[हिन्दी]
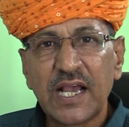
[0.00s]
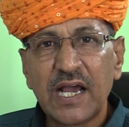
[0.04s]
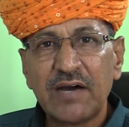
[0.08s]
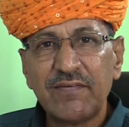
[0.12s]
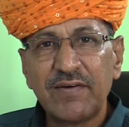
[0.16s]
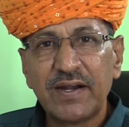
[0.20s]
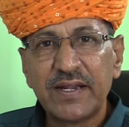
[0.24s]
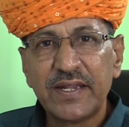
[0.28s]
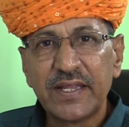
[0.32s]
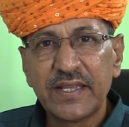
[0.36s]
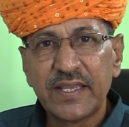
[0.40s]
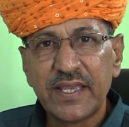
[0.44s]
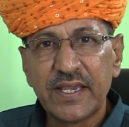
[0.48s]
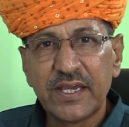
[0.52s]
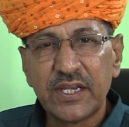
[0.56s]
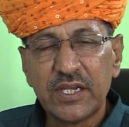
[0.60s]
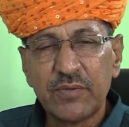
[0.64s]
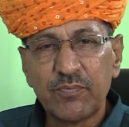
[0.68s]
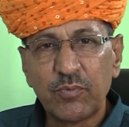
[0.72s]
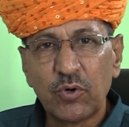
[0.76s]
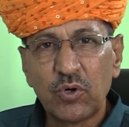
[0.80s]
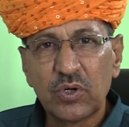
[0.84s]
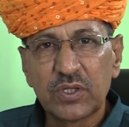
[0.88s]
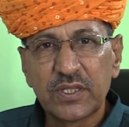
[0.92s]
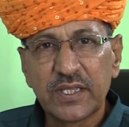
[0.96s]
हवाटी की एक
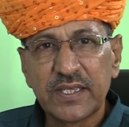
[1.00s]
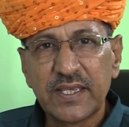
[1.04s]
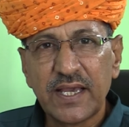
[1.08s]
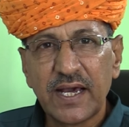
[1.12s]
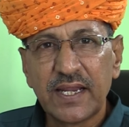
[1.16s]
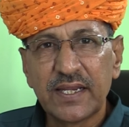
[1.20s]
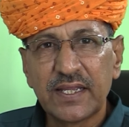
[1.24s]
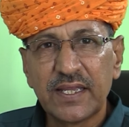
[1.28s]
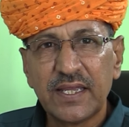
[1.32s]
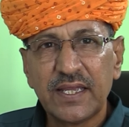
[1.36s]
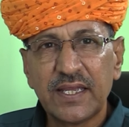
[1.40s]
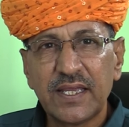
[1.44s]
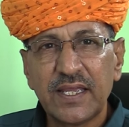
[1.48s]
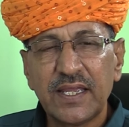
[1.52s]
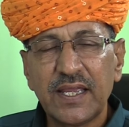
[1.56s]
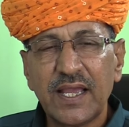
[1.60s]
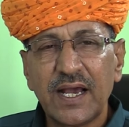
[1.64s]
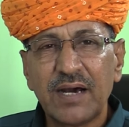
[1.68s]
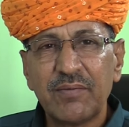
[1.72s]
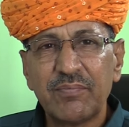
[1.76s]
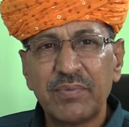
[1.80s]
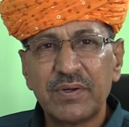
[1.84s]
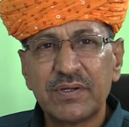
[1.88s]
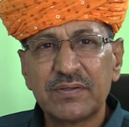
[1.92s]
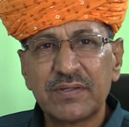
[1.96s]
रिपोर्ट तैयार की कि
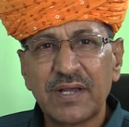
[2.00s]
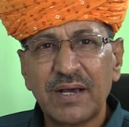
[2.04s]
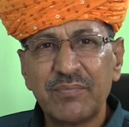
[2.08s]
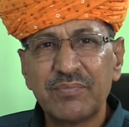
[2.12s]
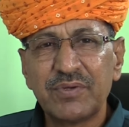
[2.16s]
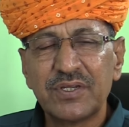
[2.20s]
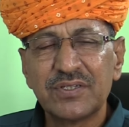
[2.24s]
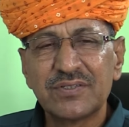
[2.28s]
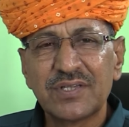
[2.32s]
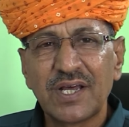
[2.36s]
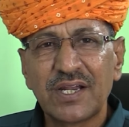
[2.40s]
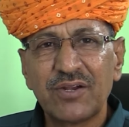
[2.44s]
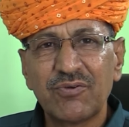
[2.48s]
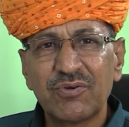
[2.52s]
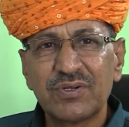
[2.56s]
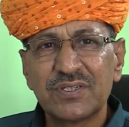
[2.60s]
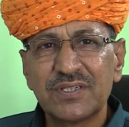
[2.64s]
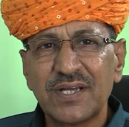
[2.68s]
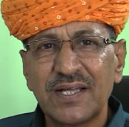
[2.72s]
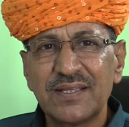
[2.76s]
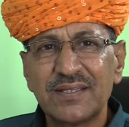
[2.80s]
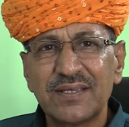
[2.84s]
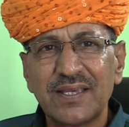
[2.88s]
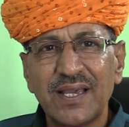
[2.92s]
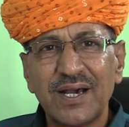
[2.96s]
यहाँ पर साहब किसानों के
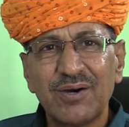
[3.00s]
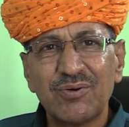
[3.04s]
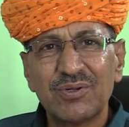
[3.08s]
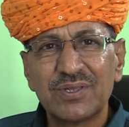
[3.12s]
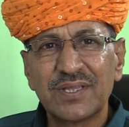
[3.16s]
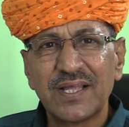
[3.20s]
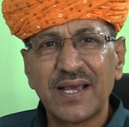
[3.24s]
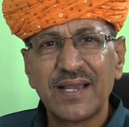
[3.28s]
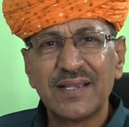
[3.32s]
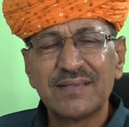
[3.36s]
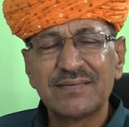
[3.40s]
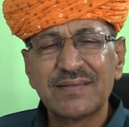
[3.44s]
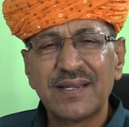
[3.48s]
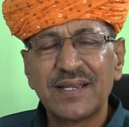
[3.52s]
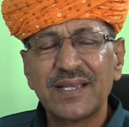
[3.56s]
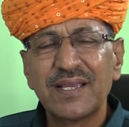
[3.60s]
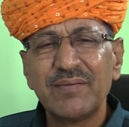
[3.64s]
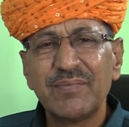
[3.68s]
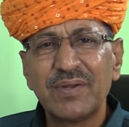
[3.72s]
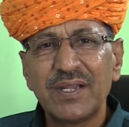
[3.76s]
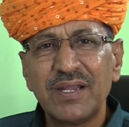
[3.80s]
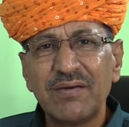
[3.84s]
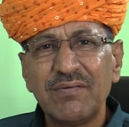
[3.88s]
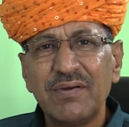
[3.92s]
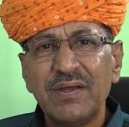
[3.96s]
साथ क्या होता है इस तरह
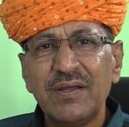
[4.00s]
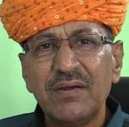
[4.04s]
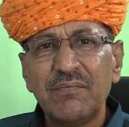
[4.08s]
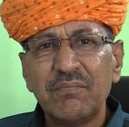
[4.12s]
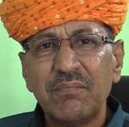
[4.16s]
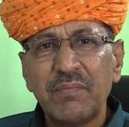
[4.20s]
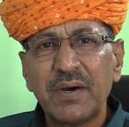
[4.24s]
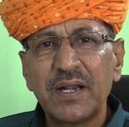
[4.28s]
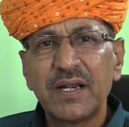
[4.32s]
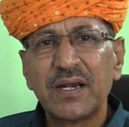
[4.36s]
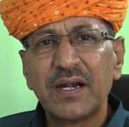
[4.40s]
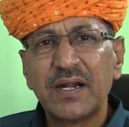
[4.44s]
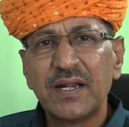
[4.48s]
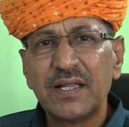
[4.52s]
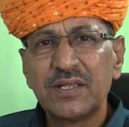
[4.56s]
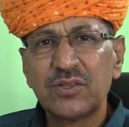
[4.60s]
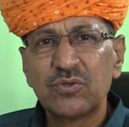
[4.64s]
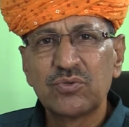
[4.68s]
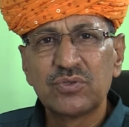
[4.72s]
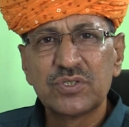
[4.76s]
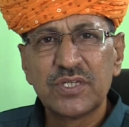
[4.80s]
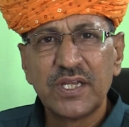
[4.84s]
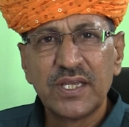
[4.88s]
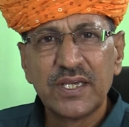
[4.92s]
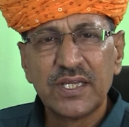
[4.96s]
की मतलब
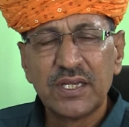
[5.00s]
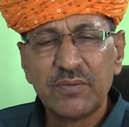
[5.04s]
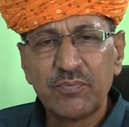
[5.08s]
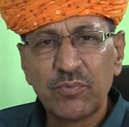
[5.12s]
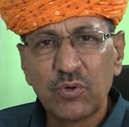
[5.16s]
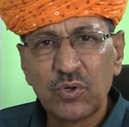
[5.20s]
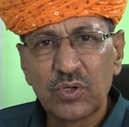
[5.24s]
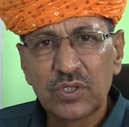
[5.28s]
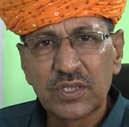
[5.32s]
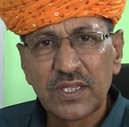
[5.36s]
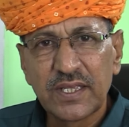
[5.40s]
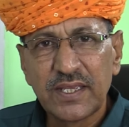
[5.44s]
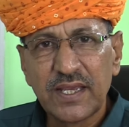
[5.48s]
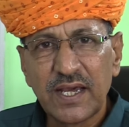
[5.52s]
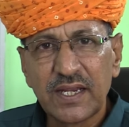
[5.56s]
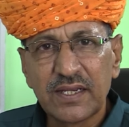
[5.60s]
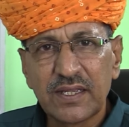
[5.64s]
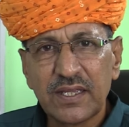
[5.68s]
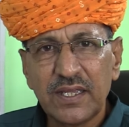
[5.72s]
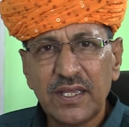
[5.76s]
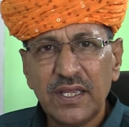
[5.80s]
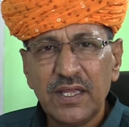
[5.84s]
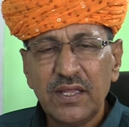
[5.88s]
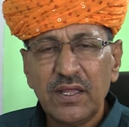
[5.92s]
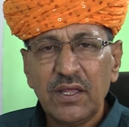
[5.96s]
मनगढ़ंत उसने एक रिपोर्ट तैयार
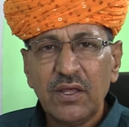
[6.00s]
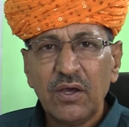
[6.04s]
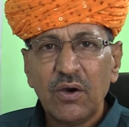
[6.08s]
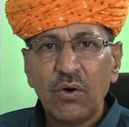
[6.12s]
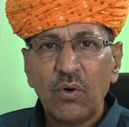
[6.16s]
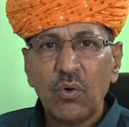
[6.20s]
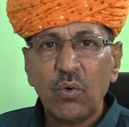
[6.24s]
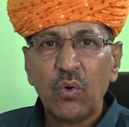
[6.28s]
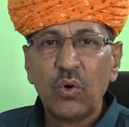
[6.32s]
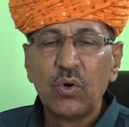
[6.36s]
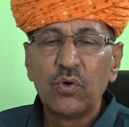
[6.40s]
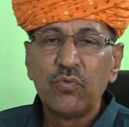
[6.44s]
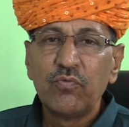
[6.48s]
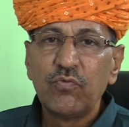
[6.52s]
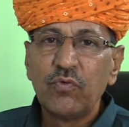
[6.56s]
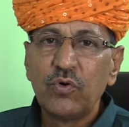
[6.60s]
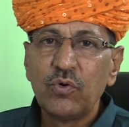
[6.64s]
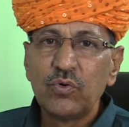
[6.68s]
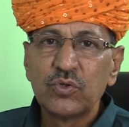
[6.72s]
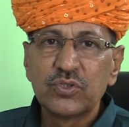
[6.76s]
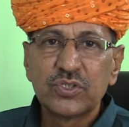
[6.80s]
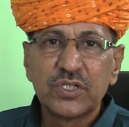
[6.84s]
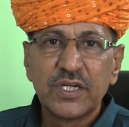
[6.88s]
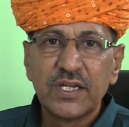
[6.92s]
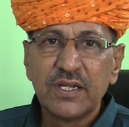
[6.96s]
की और
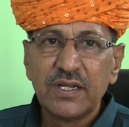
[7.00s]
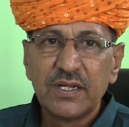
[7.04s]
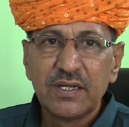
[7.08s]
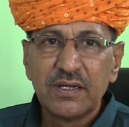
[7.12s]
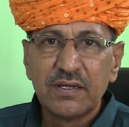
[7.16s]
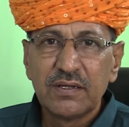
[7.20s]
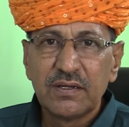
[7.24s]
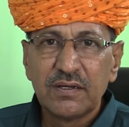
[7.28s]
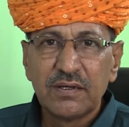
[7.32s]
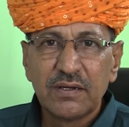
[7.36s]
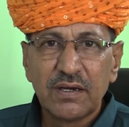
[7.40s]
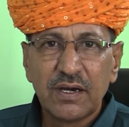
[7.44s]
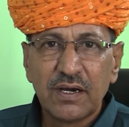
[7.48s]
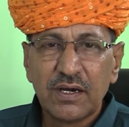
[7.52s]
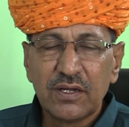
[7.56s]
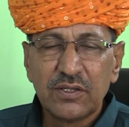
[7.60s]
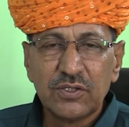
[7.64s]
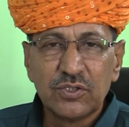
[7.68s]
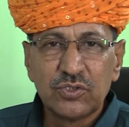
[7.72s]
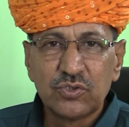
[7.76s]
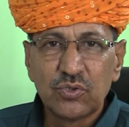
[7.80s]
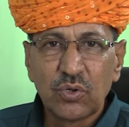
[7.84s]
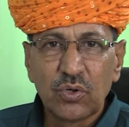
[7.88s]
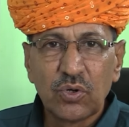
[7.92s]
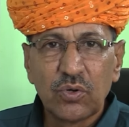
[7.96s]
वो उसने
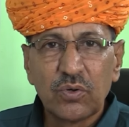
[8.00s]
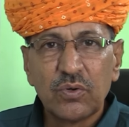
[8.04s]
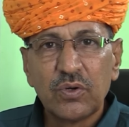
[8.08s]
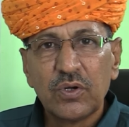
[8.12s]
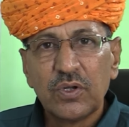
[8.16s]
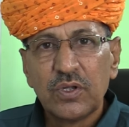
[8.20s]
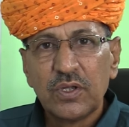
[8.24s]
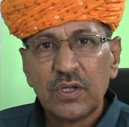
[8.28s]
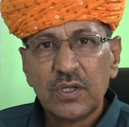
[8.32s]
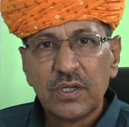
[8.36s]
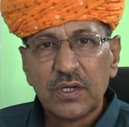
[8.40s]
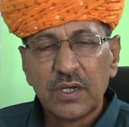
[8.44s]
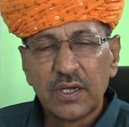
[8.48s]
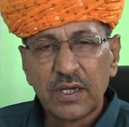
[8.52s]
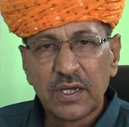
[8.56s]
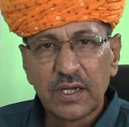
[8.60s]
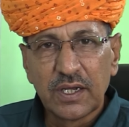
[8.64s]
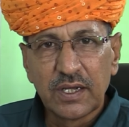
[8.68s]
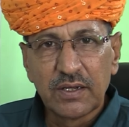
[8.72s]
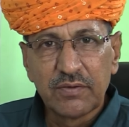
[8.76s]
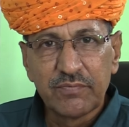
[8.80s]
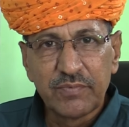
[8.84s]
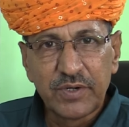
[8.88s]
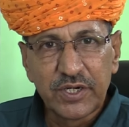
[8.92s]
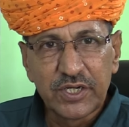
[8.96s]
जो
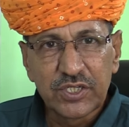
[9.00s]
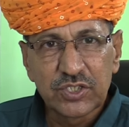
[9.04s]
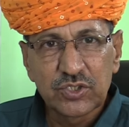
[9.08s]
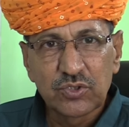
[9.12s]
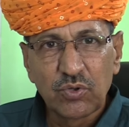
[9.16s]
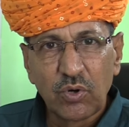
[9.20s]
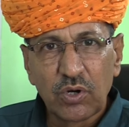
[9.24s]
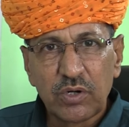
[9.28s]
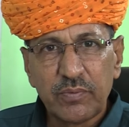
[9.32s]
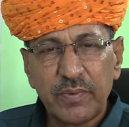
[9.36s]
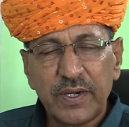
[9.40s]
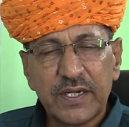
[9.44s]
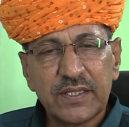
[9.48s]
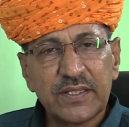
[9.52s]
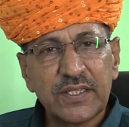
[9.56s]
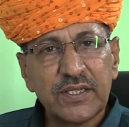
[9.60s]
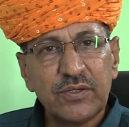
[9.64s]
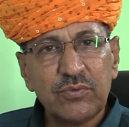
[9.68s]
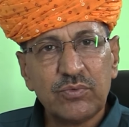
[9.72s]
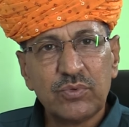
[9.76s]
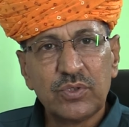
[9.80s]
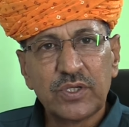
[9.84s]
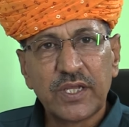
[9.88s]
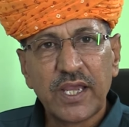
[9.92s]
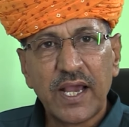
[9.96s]
ब्रिटिश गवर्नमेंट
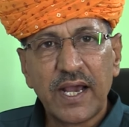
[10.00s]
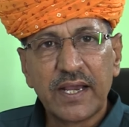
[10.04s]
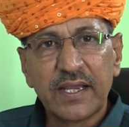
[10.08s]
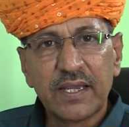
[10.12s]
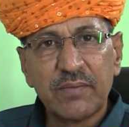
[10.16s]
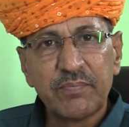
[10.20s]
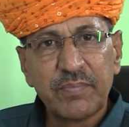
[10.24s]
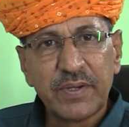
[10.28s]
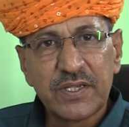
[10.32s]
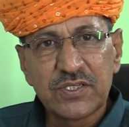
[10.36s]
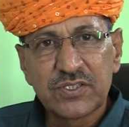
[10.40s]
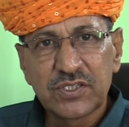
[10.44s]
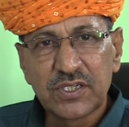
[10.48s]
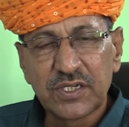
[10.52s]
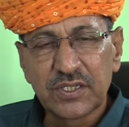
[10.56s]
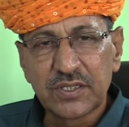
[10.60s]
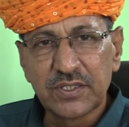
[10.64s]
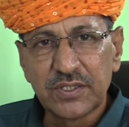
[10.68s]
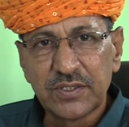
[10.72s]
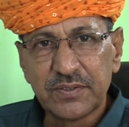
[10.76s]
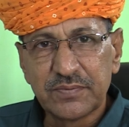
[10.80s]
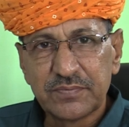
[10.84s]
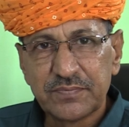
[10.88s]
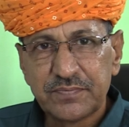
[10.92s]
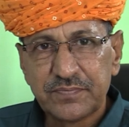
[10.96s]
थी उनके आगे पेश कर
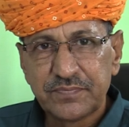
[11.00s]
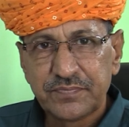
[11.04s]
दी